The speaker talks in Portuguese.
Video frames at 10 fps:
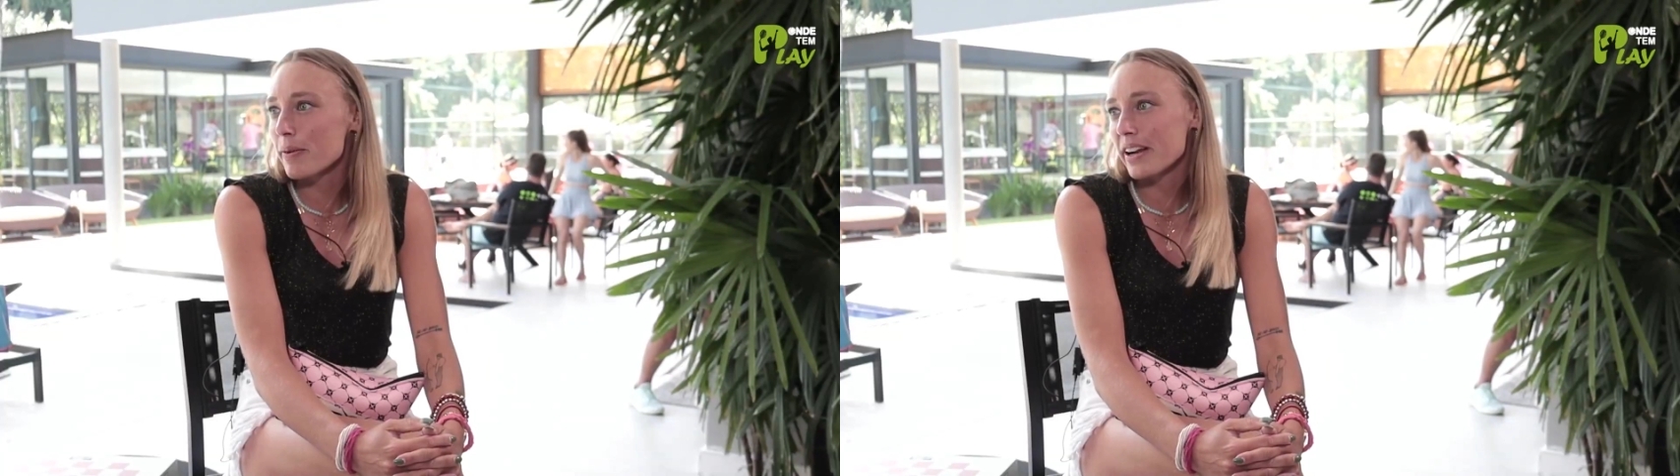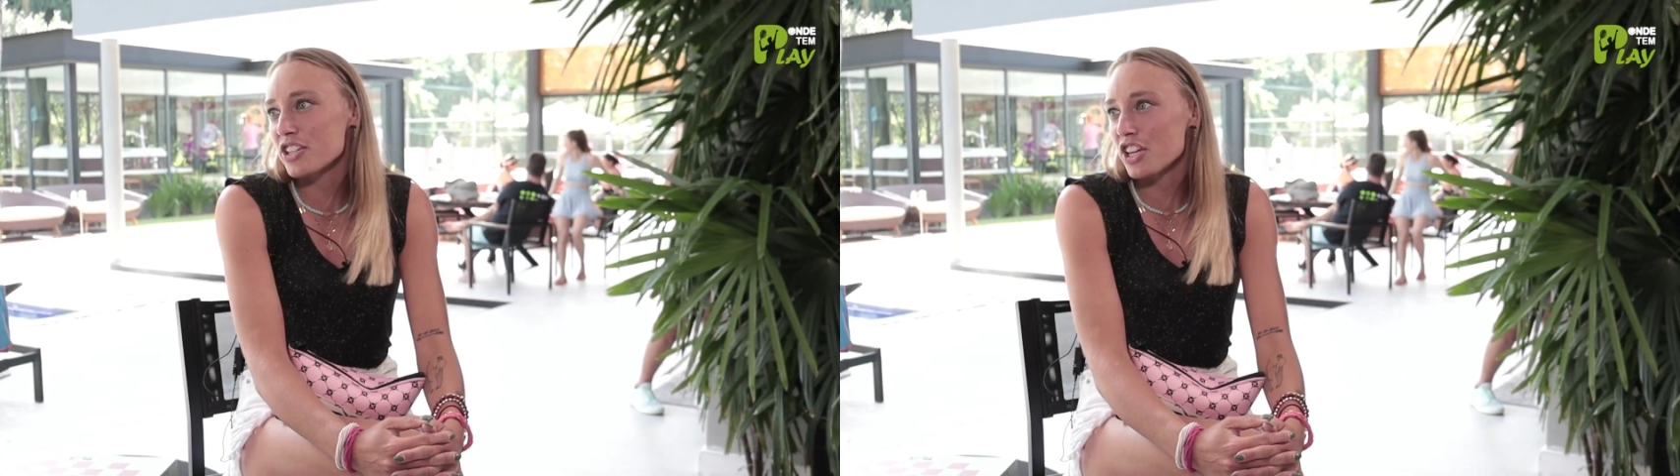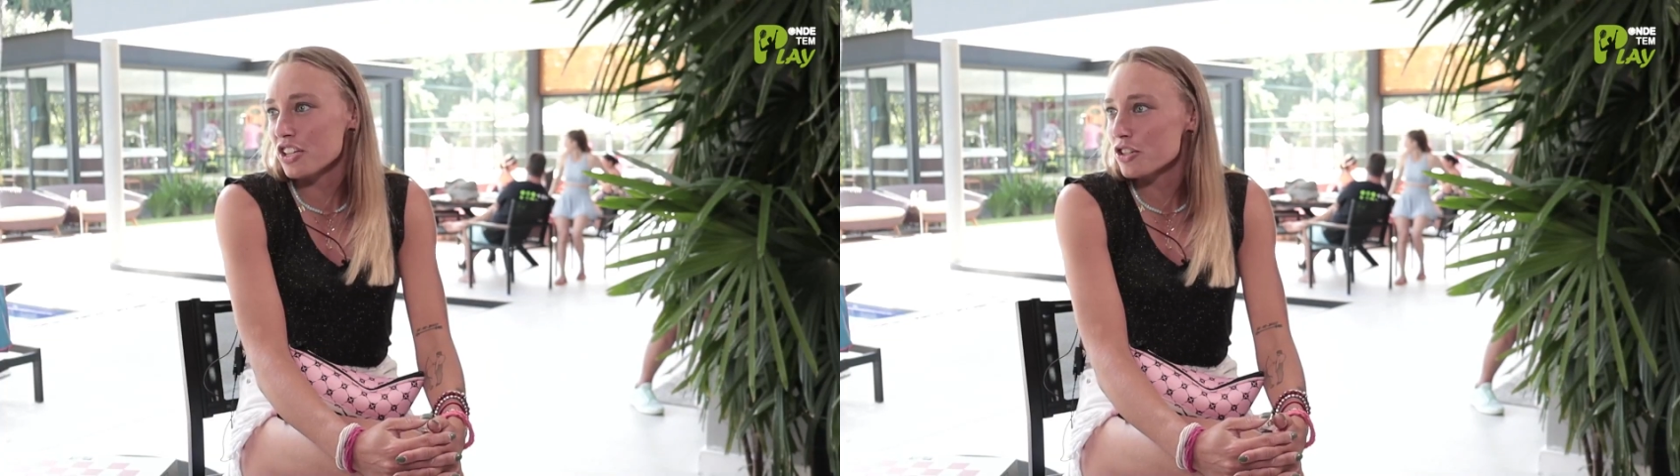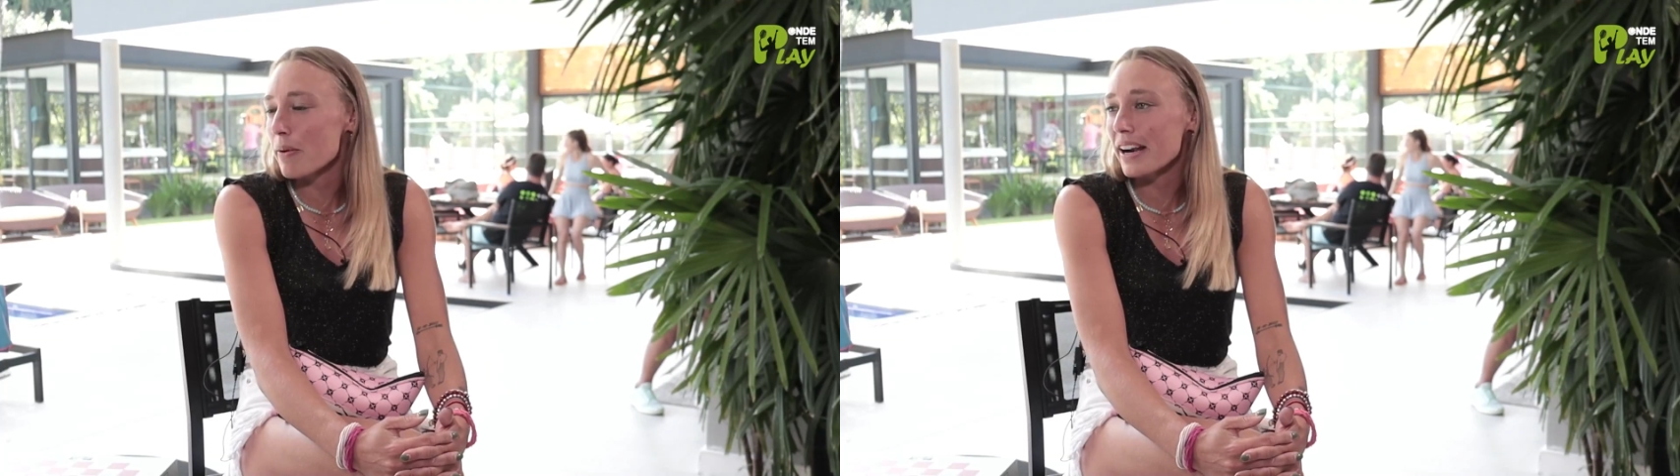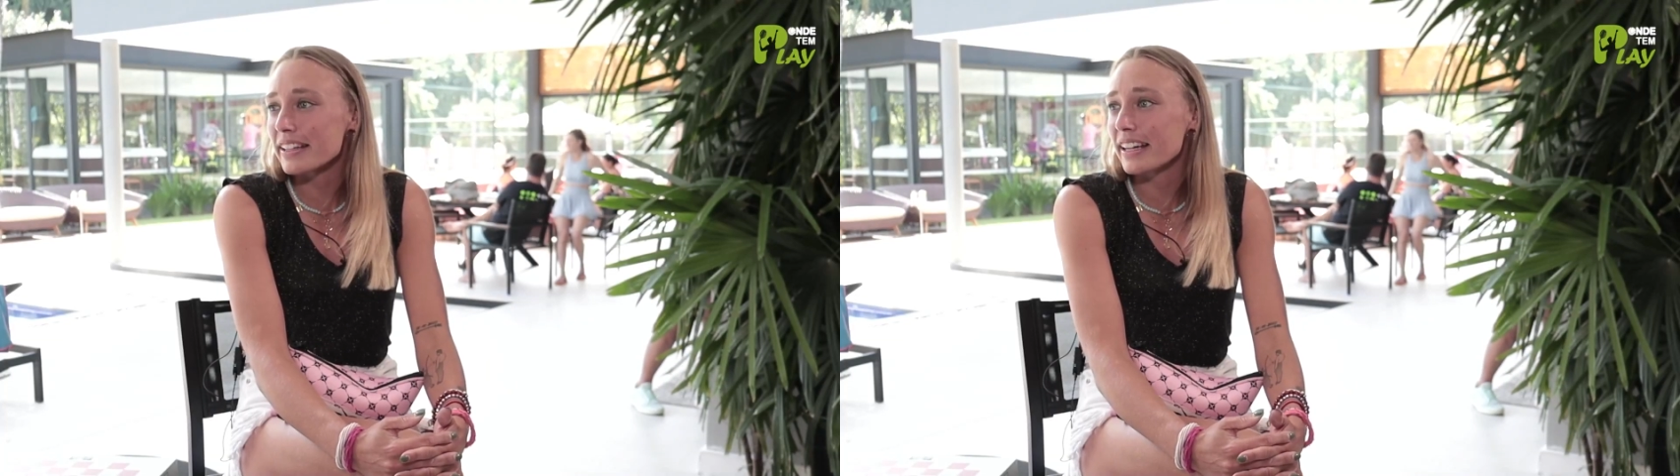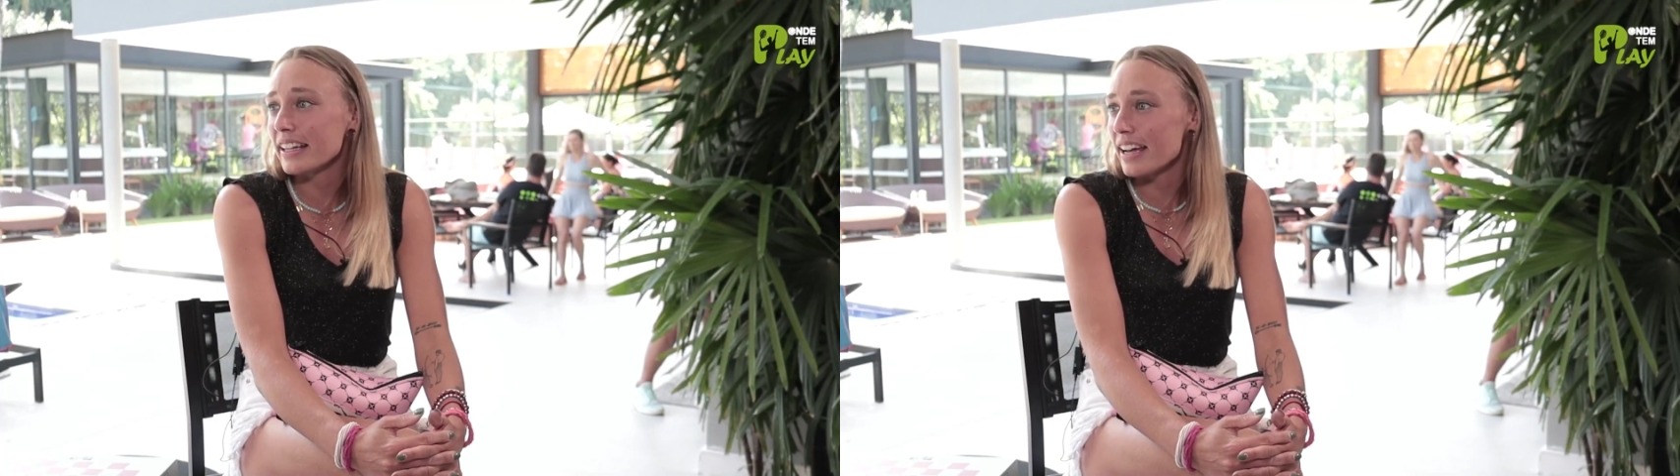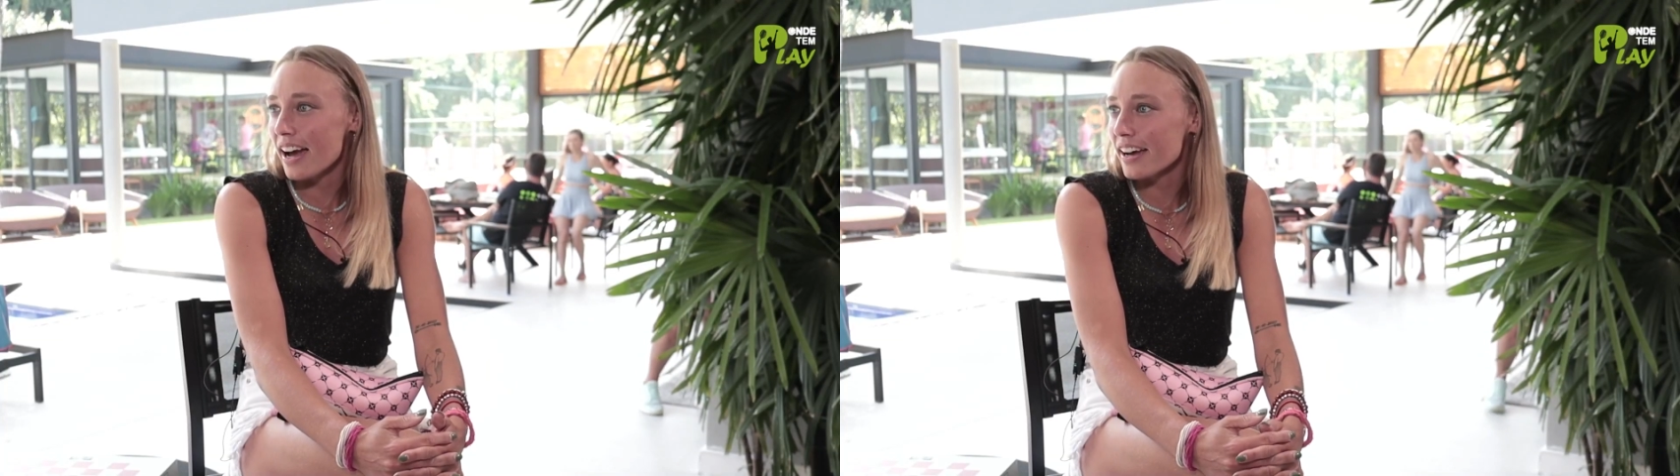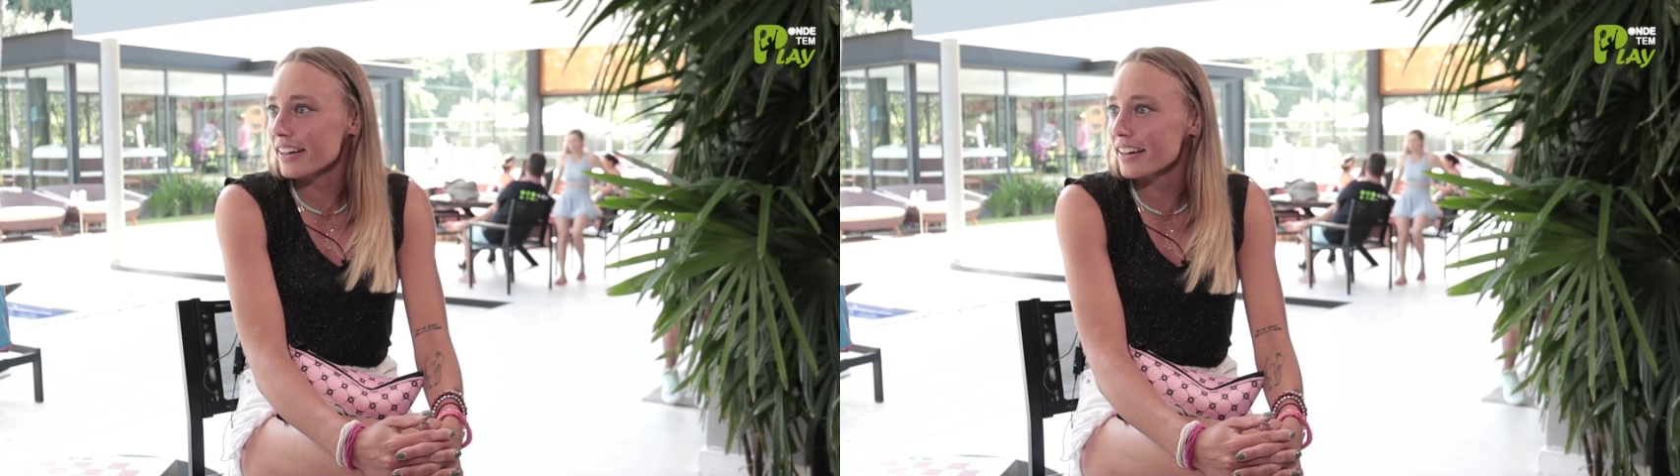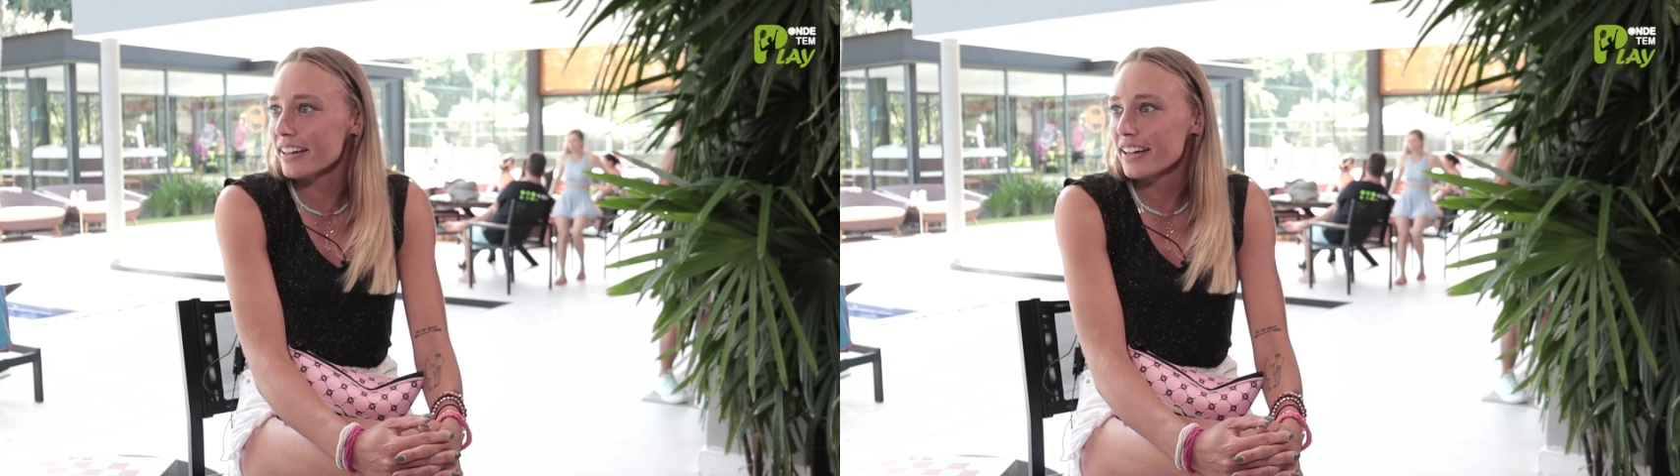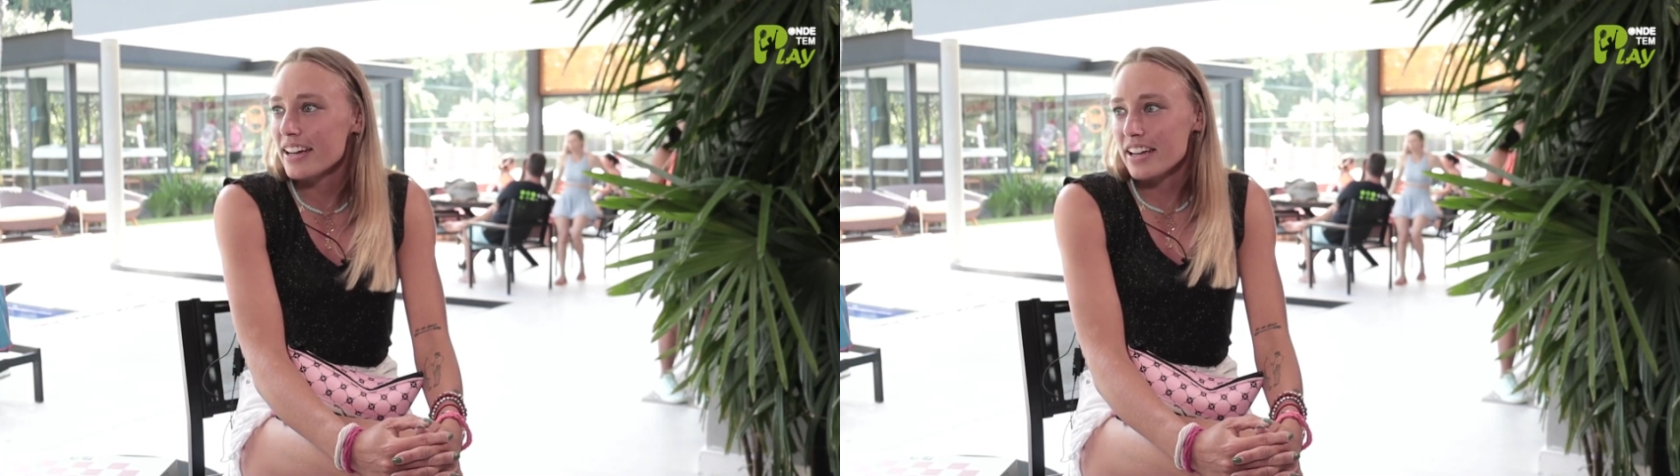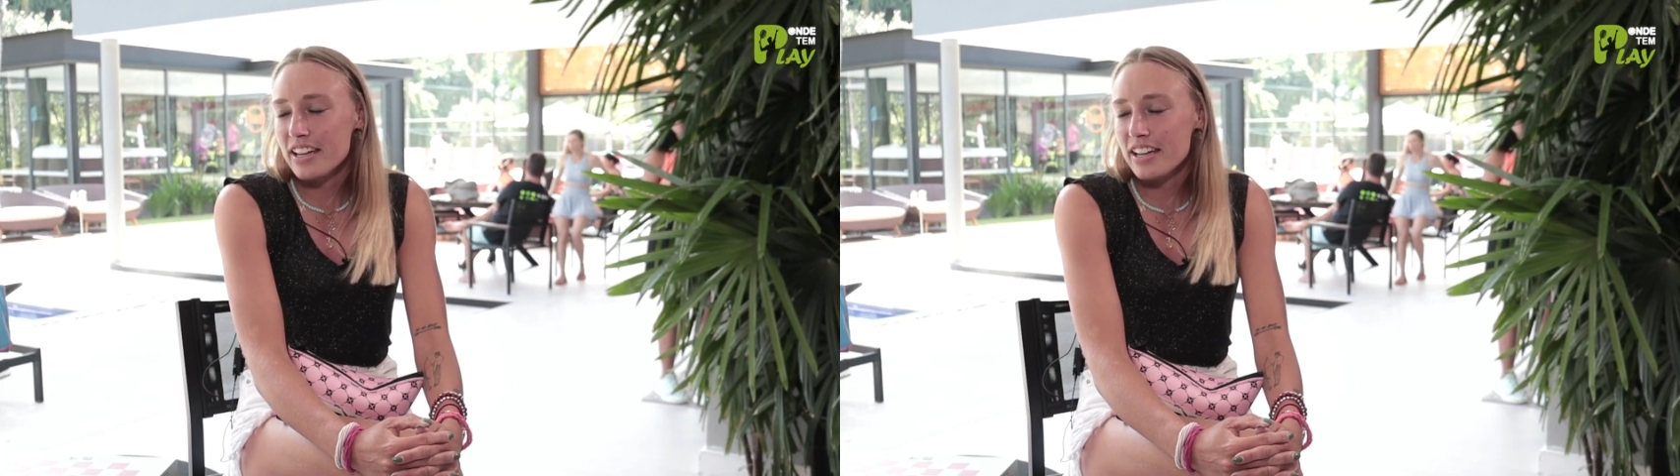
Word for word: para a gente, para treinar,